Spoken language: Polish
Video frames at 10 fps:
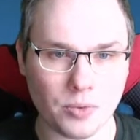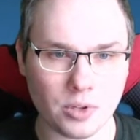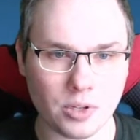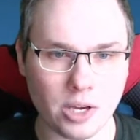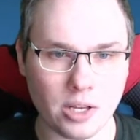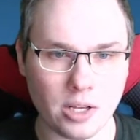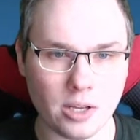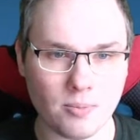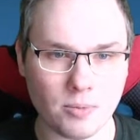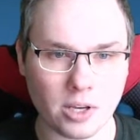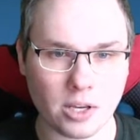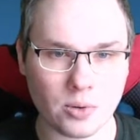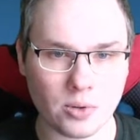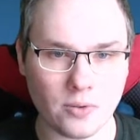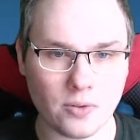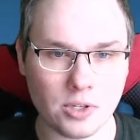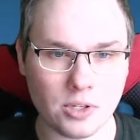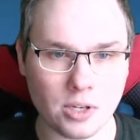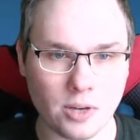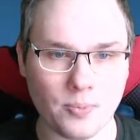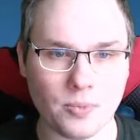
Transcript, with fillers: daily, tak jak tutaj widzicie,